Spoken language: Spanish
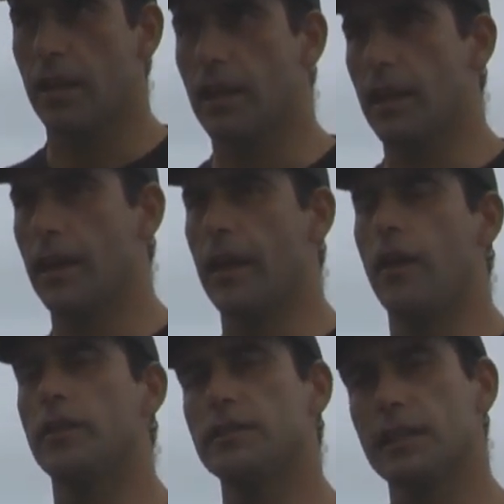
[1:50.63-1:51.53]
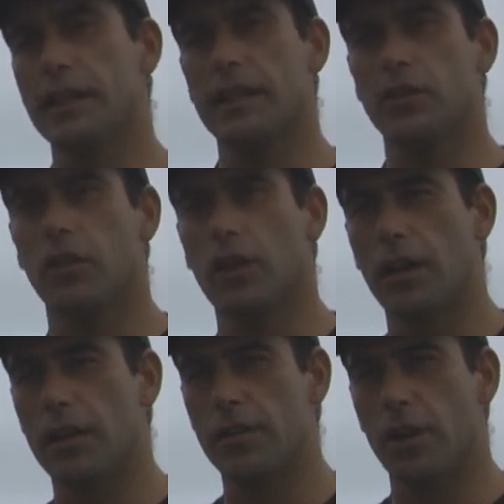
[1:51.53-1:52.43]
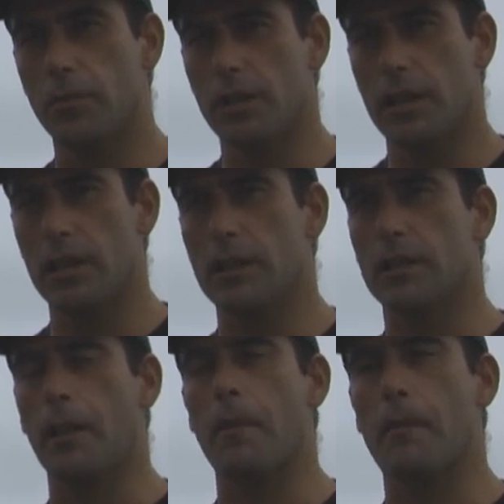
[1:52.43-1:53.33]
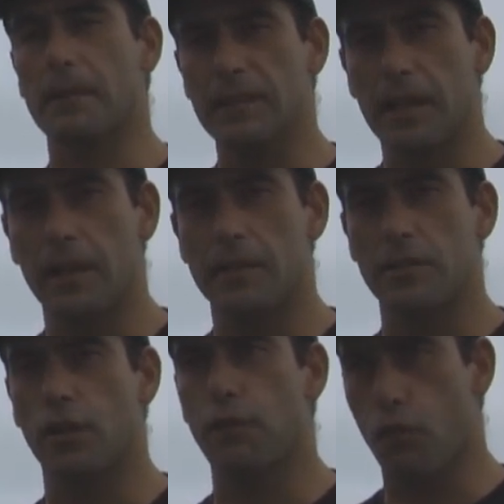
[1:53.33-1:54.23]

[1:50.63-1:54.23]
Eh, ahorita está liderando el Dropney, también me parece el chino